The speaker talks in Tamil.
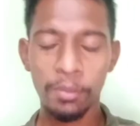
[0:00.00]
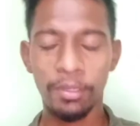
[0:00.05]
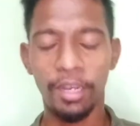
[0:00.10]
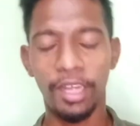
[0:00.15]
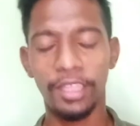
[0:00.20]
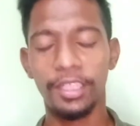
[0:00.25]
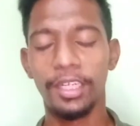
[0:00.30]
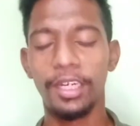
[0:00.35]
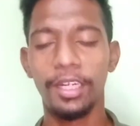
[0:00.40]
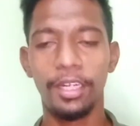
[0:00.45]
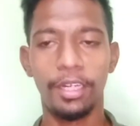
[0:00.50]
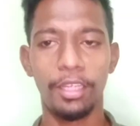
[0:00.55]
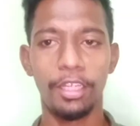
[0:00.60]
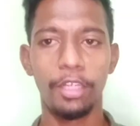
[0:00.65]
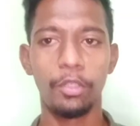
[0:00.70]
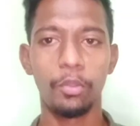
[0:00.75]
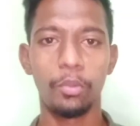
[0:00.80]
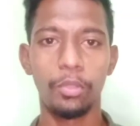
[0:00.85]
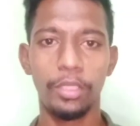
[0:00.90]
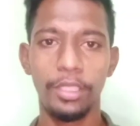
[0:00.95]
அதெல்லாம்
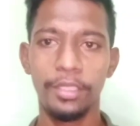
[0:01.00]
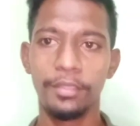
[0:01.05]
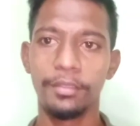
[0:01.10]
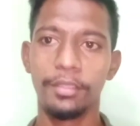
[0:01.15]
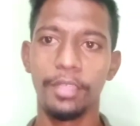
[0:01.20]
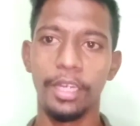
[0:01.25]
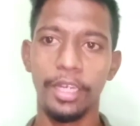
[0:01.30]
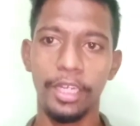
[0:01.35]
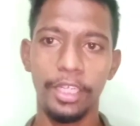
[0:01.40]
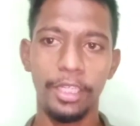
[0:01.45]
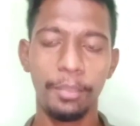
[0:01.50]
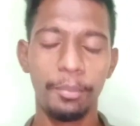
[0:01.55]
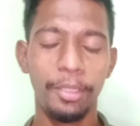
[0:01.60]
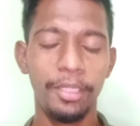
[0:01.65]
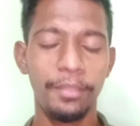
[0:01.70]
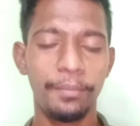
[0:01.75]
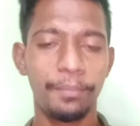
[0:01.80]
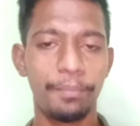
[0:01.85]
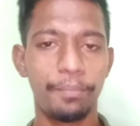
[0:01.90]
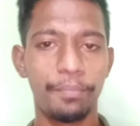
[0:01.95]
இருந்தாலும் கூட என்றைக்குமே
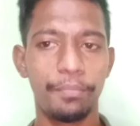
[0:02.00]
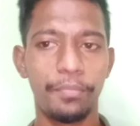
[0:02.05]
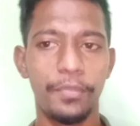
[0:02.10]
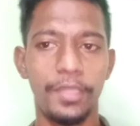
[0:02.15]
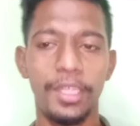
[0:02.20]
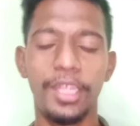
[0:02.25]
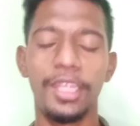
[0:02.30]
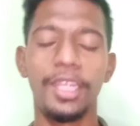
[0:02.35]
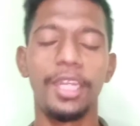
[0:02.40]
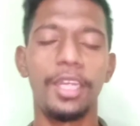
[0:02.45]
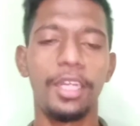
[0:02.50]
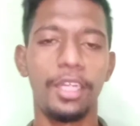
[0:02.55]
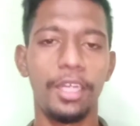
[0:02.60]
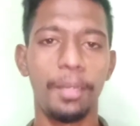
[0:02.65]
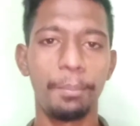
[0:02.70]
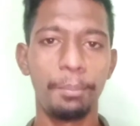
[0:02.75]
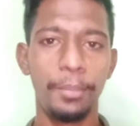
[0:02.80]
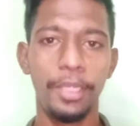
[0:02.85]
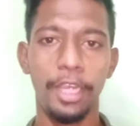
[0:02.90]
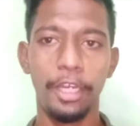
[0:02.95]
நீங்கள் என்னை
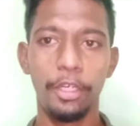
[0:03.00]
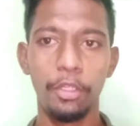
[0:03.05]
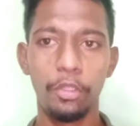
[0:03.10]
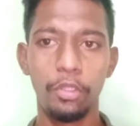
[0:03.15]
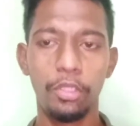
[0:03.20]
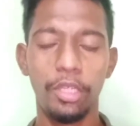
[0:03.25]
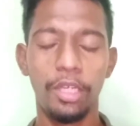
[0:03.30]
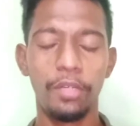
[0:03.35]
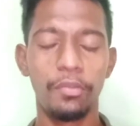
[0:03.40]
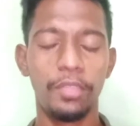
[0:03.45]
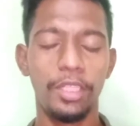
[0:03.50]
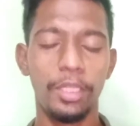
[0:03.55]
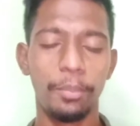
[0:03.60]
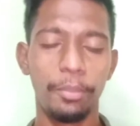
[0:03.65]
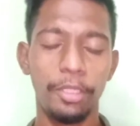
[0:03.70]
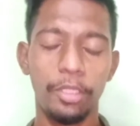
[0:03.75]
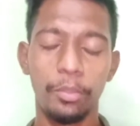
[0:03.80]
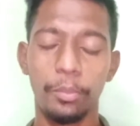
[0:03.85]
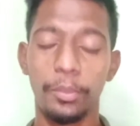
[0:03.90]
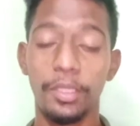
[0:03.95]
நம்பி ஐநூற்றி அறுபத்தேழு
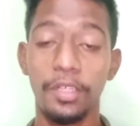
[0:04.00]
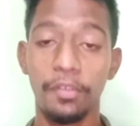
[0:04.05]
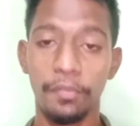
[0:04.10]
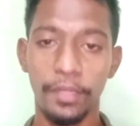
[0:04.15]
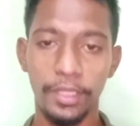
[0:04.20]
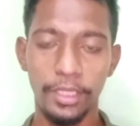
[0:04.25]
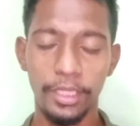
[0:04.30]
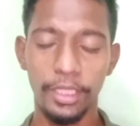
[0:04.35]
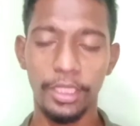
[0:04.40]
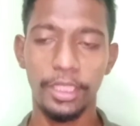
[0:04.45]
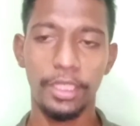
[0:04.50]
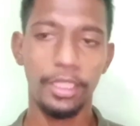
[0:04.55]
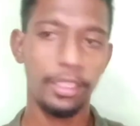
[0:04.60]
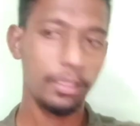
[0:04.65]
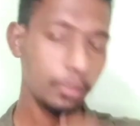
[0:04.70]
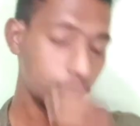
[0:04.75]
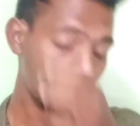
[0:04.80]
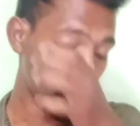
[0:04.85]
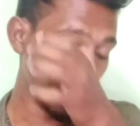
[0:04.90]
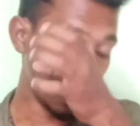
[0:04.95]
பேர் வந்துட்டுனா வந்திருக்கீங்க
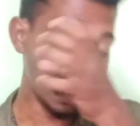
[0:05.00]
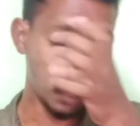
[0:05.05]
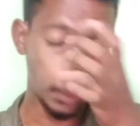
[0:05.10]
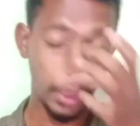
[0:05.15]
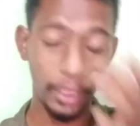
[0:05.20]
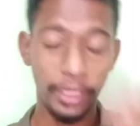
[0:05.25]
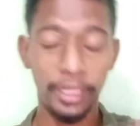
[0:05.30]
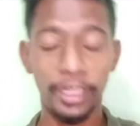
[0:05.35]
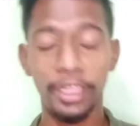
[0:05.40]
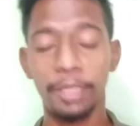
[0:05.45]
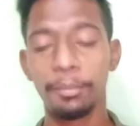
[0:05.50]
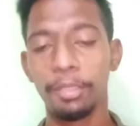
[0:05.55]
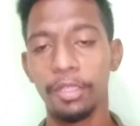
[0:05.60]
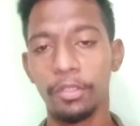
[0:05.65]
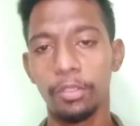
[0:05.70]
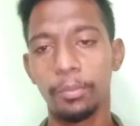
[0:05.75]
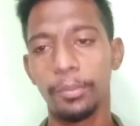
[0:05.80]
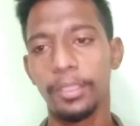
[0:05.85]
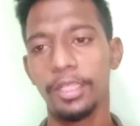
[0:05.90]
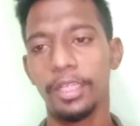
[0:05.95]
ஸோ உங்களை என்றைக்குமே
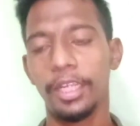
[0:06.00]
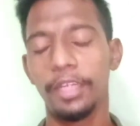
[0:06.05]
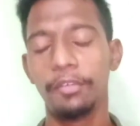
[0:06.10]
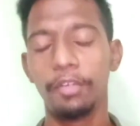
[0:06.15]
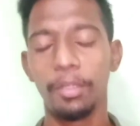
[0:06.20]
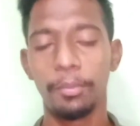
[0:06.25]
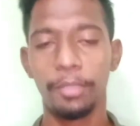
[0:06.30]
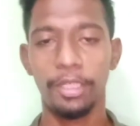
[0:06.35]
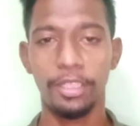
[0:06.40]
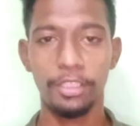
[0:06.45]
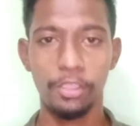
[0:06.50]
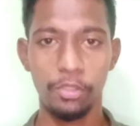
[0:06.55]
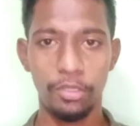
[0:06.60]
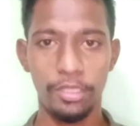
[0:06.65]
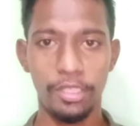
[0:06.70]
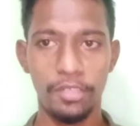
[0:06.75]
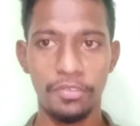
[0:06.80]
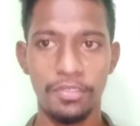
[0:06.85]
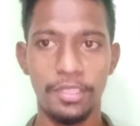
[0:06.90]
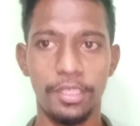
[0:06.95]
நான் வந்து கைவிட மாட்டேன்னு
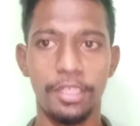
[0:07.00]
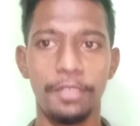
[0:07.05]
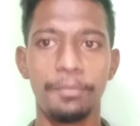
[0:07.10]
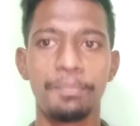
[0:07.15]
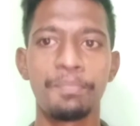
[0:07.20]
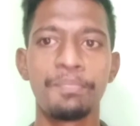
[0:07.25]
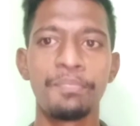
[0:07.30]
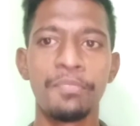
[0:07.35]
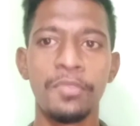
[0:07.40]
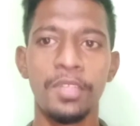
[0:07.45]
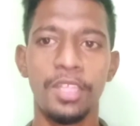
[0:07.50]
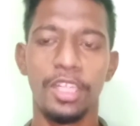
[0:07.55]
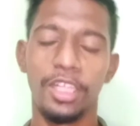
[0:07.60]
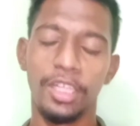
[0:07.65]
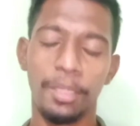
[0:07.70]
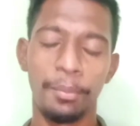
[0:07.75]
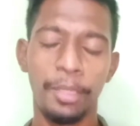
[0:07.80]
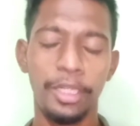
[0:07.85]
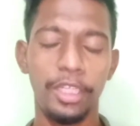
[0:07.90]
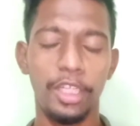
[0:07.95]
சொல்லி தெரிவிச்சுக்கிறேன்
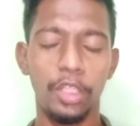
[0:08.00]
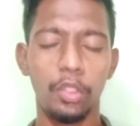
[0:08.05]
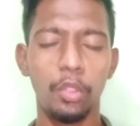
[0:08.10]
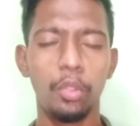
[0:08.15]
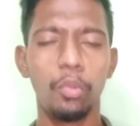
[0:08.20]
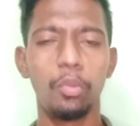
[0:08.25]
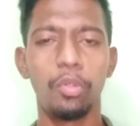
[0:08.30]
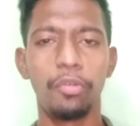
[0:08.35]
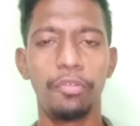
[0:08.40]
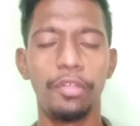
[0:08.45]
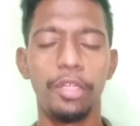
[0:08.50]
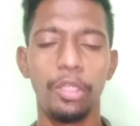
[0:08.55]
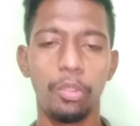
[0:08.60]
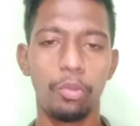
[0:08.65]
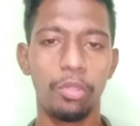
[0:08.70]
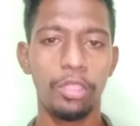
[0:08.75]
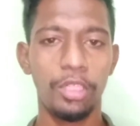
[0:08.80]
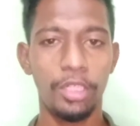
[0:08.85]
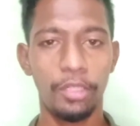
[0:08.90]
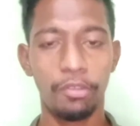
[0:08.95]
இந்த மாதிரி ஏதோ ஒரு வீடியோ
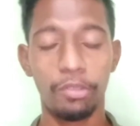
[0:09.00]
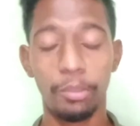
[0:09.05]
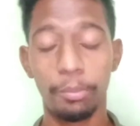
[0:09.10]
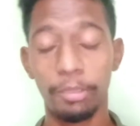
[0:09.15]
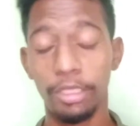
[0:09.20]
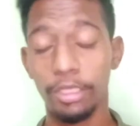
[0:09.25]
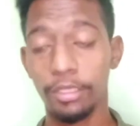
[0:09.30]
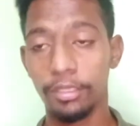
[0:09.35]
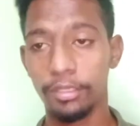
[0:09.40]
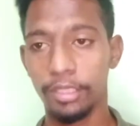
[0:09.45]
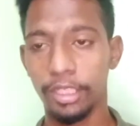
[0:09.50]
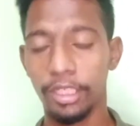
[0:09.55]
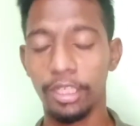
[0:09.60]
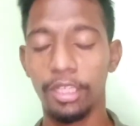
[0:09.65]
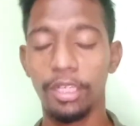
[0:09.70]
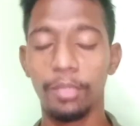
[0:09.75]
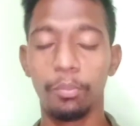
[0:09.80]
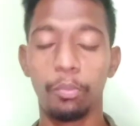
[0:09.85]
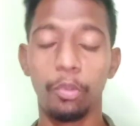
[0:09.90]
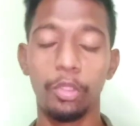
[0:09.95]
கூட நான் வந்து
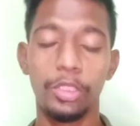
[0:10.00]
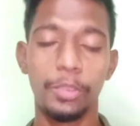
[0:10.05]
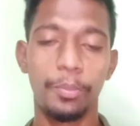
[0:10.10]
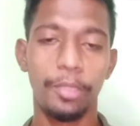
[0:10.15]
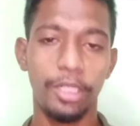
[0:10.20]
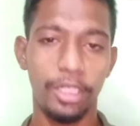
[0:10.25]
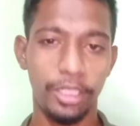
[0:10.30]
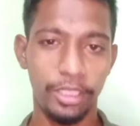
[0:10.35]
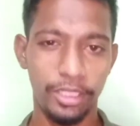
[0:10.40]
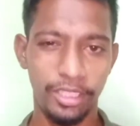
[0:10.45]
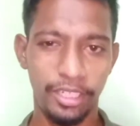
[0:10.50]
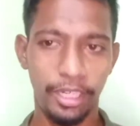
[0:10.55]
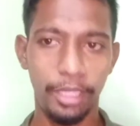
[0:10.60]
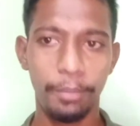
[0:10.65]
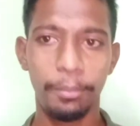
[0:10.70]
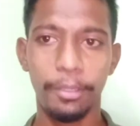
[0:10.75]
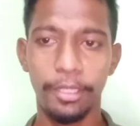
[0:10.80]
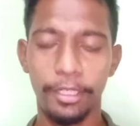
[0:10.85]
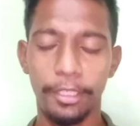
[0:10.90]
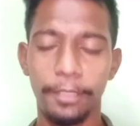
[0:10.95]
ரெகுலராக போஸ்ட் பண்ணுறது ட்ரை
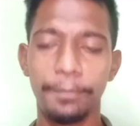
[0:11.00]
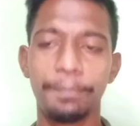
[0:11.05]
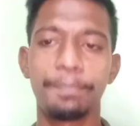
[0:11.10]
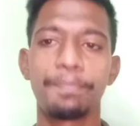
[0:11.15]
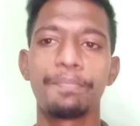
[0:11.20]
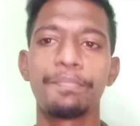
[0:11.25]
பண்ணுறேன்